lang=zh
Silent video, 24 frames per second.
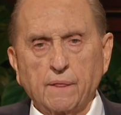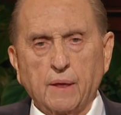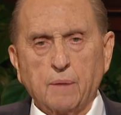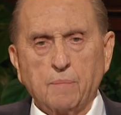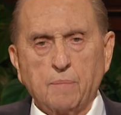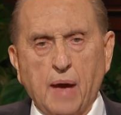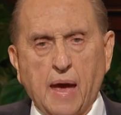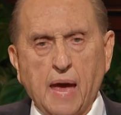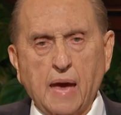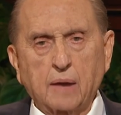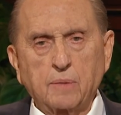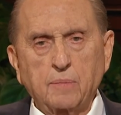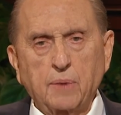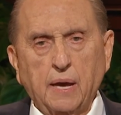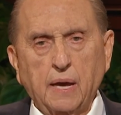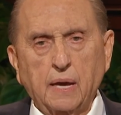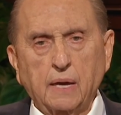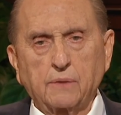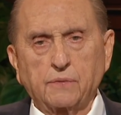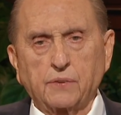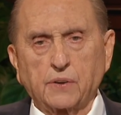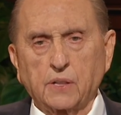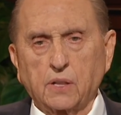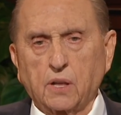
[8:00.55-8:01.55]
世人的
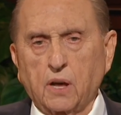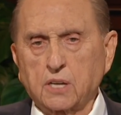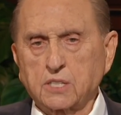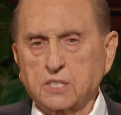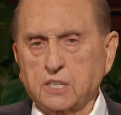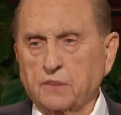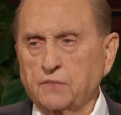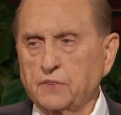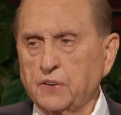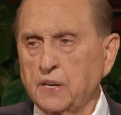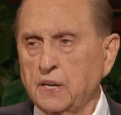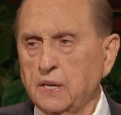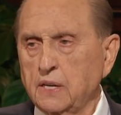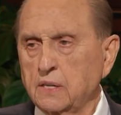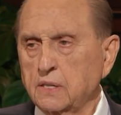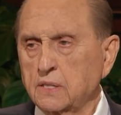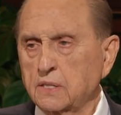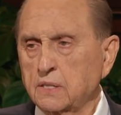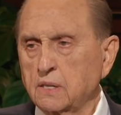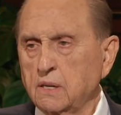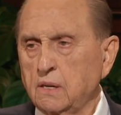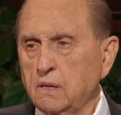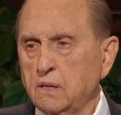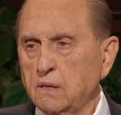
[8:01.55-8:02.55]
哲理取
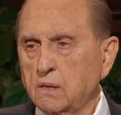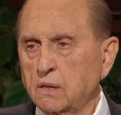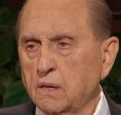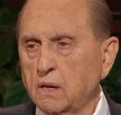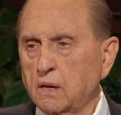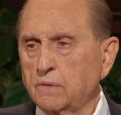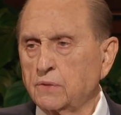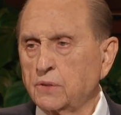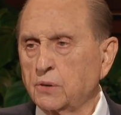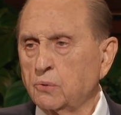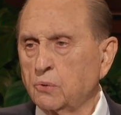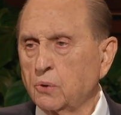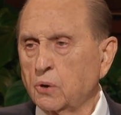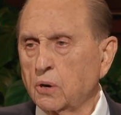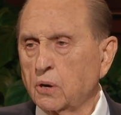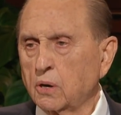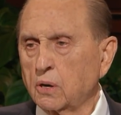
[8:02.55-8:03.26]
而代之。